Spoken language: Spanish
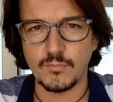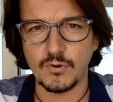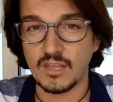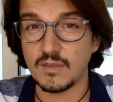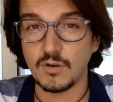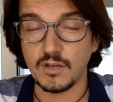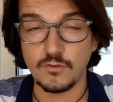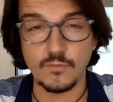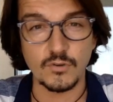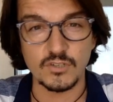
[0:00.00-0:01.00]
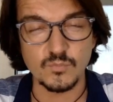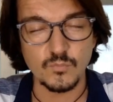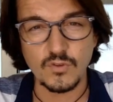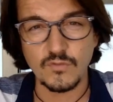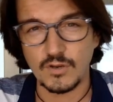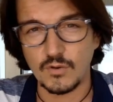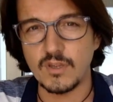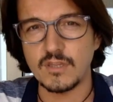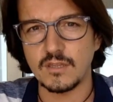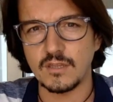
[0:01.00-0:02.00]
por, equivocación, porque es muy
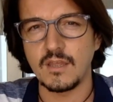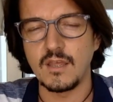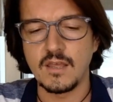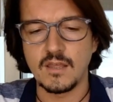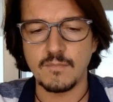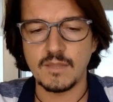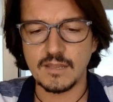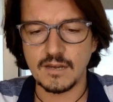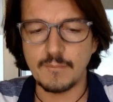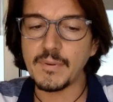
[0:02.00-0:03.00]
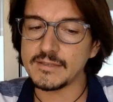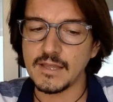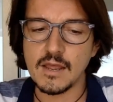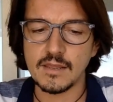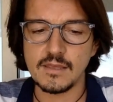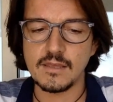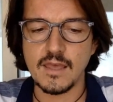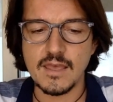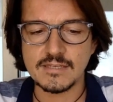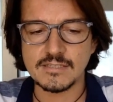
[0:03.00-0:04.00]
frecuente meter la pata
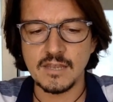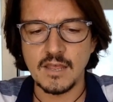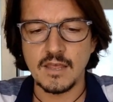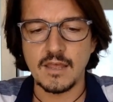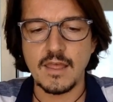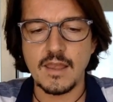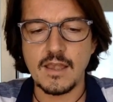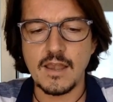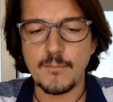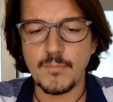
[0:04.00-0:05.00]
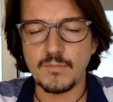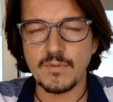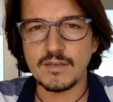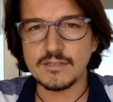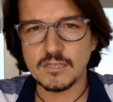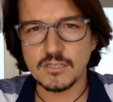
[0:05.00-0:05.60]
aquí, es en la primera